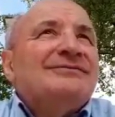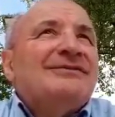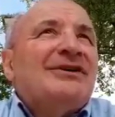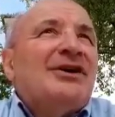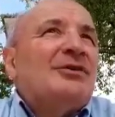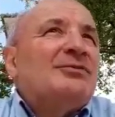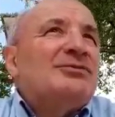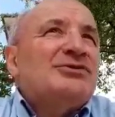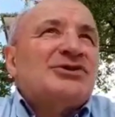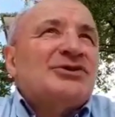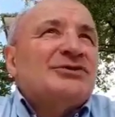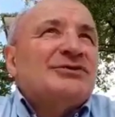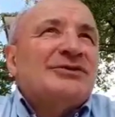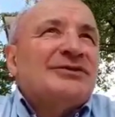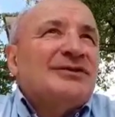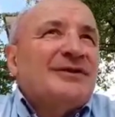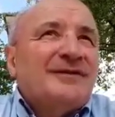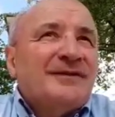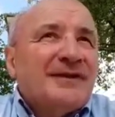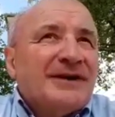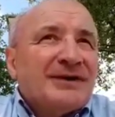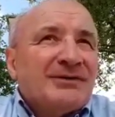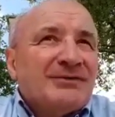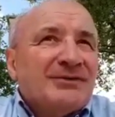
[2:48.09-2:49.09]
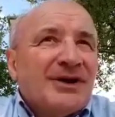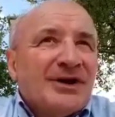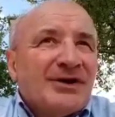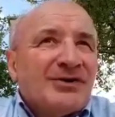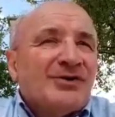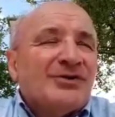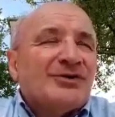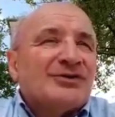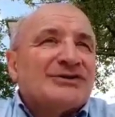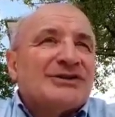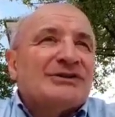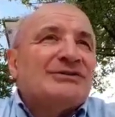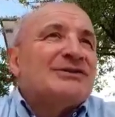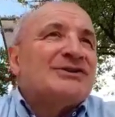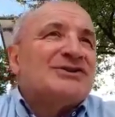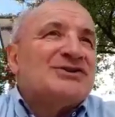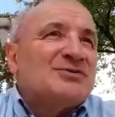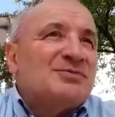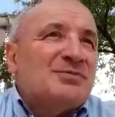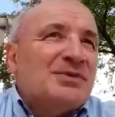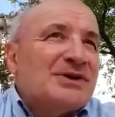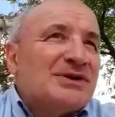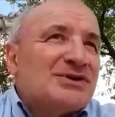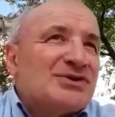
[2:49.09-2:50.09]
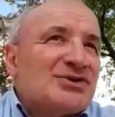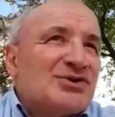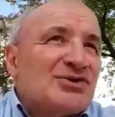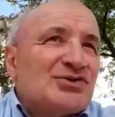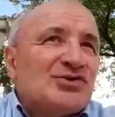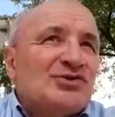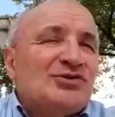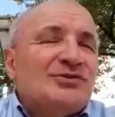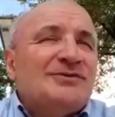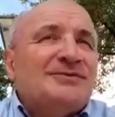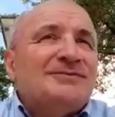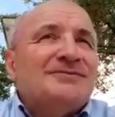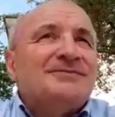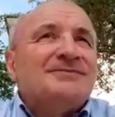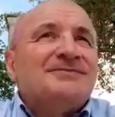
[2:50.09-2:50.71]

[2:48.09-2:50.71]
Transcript: ho bisogno di fare una cosa, allora ci penso su,